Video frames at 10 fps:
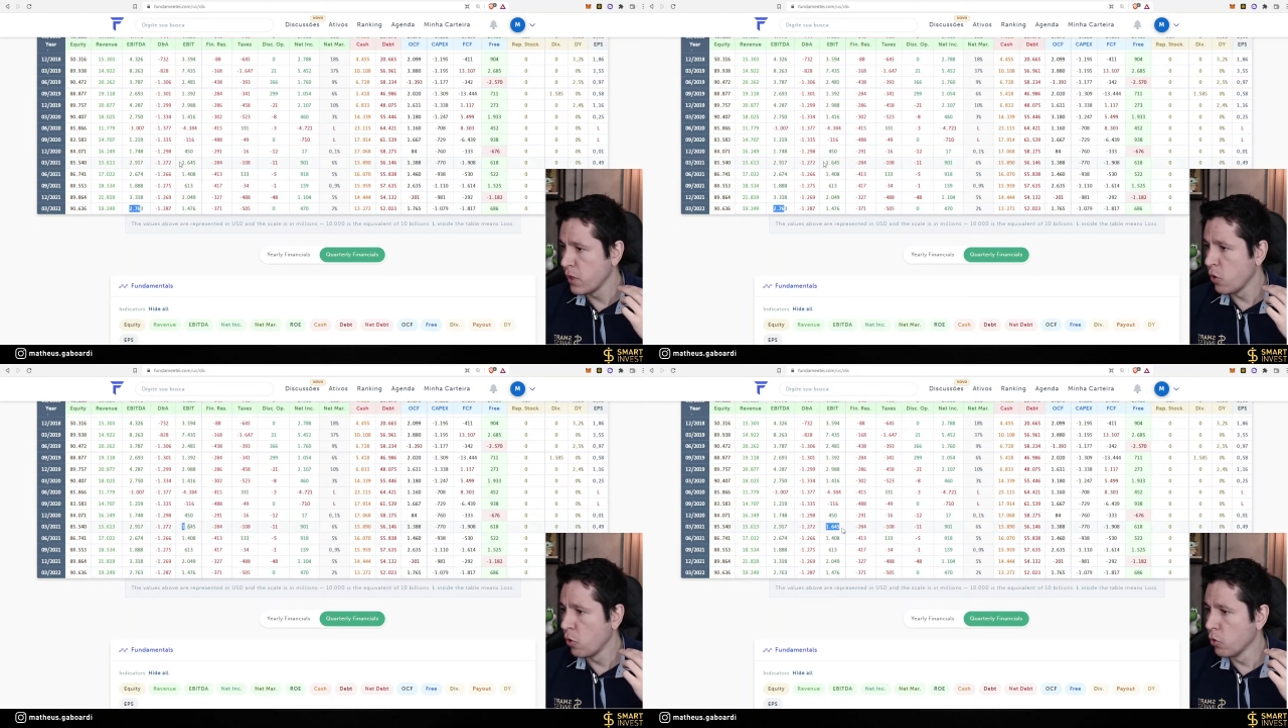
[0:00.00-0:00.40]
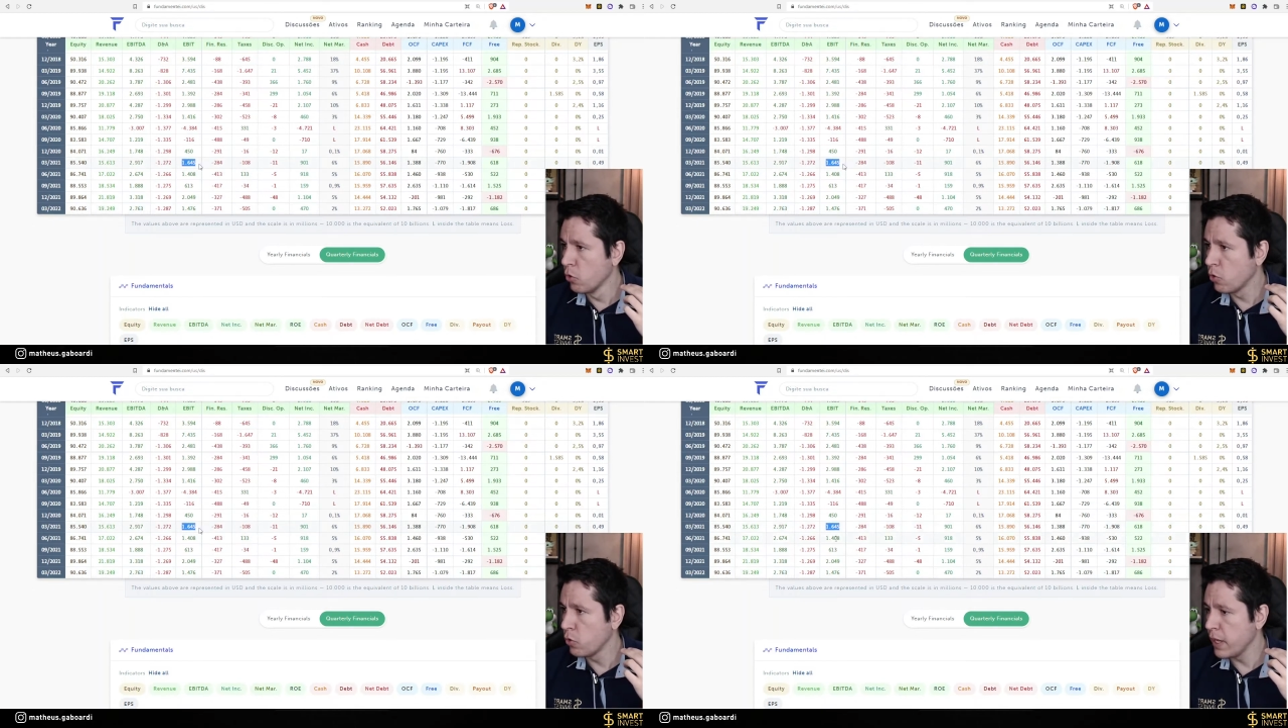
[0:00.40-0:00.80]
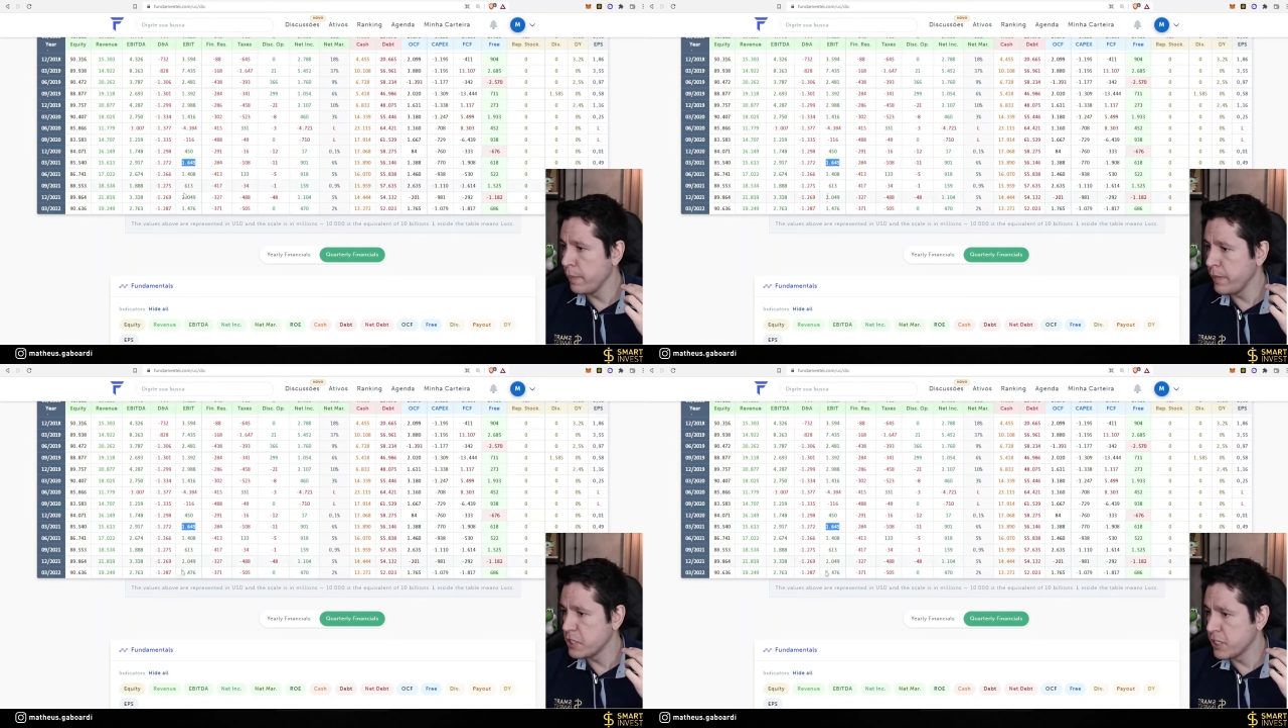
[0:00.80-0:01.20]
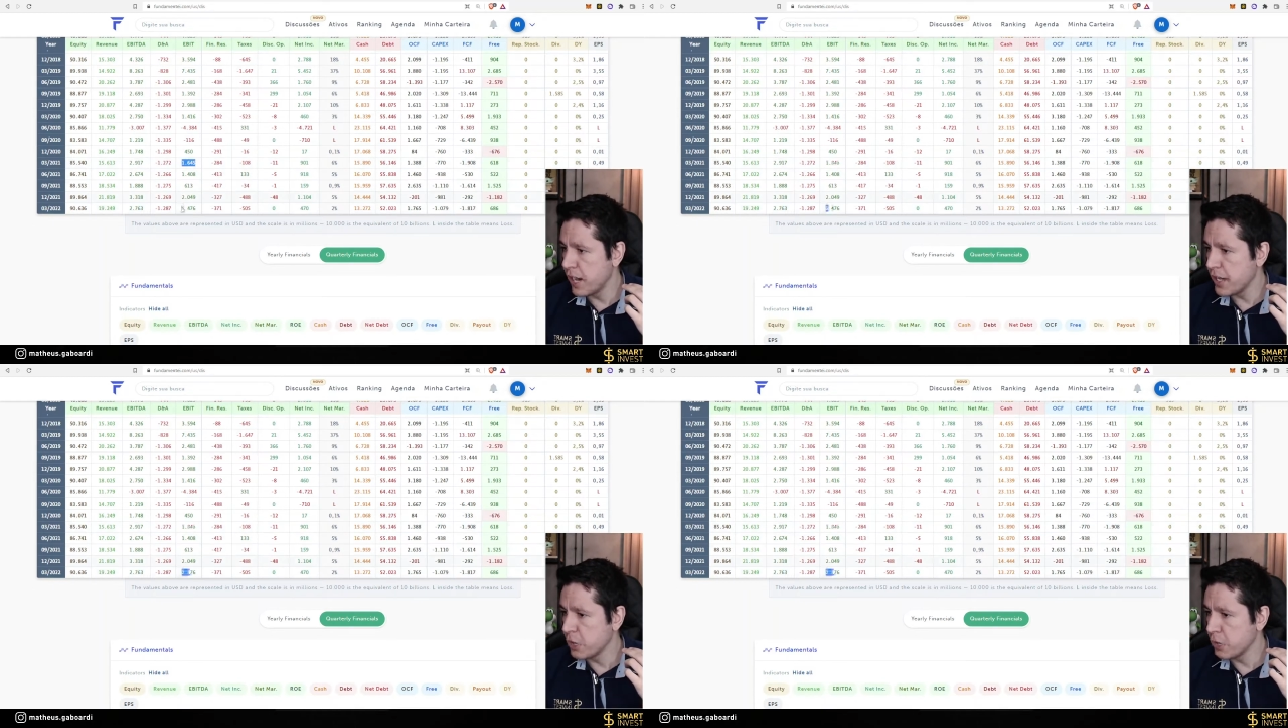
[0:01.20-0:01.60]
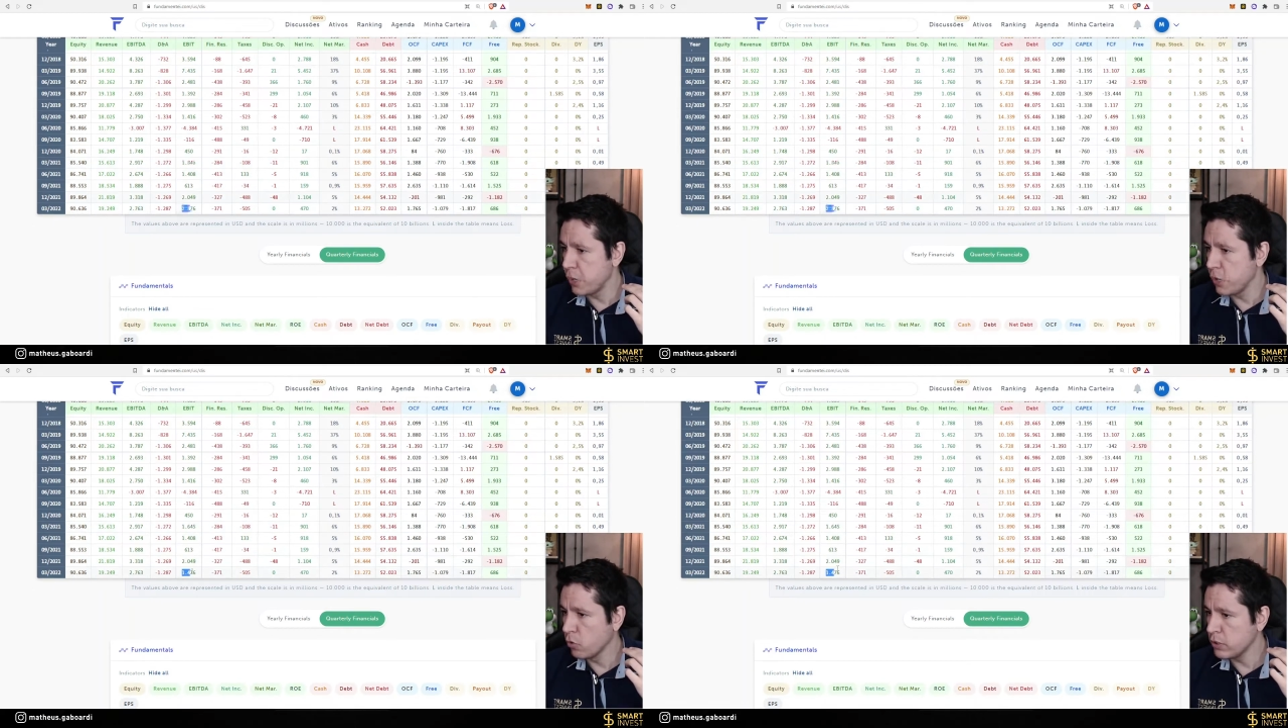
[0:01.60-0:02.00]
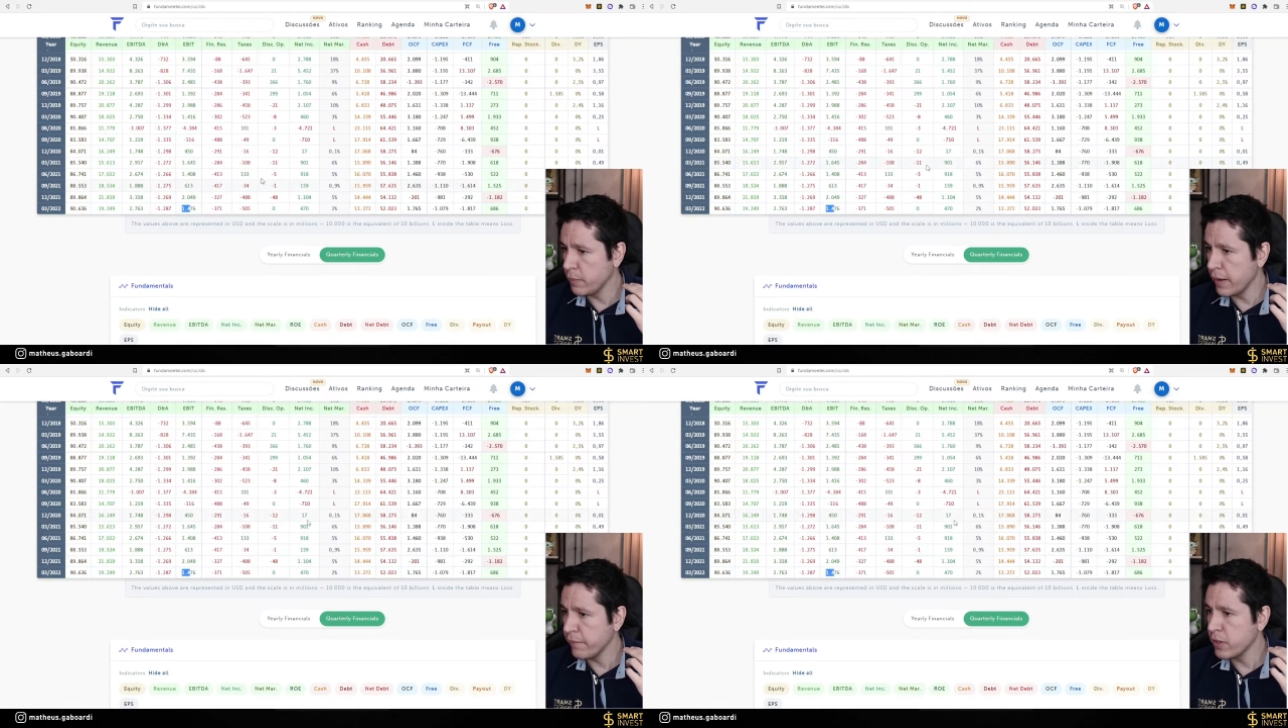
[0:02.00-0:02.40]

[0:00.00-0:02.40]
o lucro EBIT caiu um pouco também